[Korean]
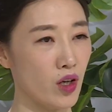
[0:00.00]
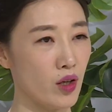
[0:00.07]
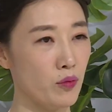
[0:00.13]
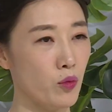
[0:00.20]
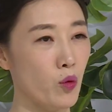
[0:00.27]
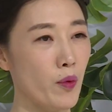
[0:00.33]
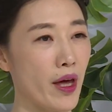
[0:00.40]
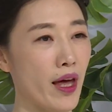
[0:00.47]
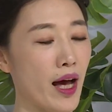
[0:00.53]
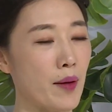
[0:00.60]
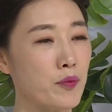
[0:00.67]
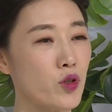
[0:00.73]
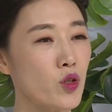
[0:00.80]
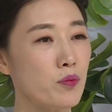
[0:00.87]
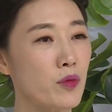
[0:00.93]
몸의
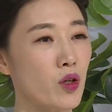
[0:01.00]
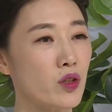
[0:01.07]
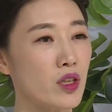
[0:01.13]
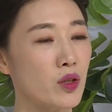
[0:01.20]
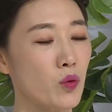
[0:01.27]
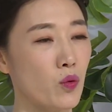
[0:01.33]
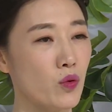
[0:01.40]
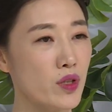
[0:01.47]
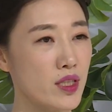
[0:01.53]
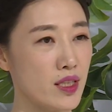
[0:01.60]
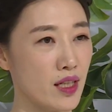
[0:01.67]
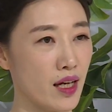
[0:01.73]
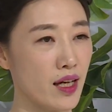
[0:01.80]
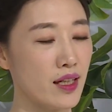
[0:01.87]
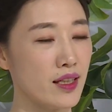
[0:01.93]
앞뒷면이
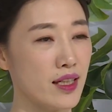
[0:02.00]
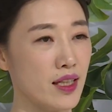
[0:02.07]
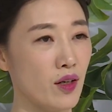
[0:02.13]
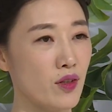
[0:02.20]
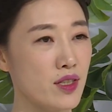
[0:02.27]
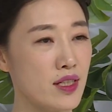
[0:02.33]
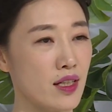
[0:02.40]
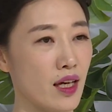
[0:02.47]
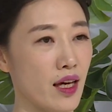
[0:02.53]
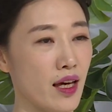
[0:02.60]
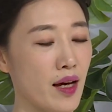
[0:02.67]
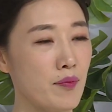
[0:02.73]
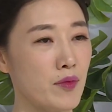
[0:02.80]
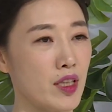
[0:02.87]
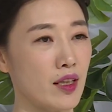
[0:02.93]
동시에 길어지게
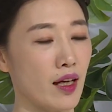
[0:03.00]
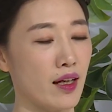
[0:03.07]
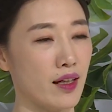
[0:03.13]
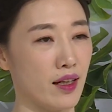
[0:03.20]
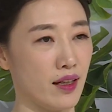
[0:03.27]
합니다.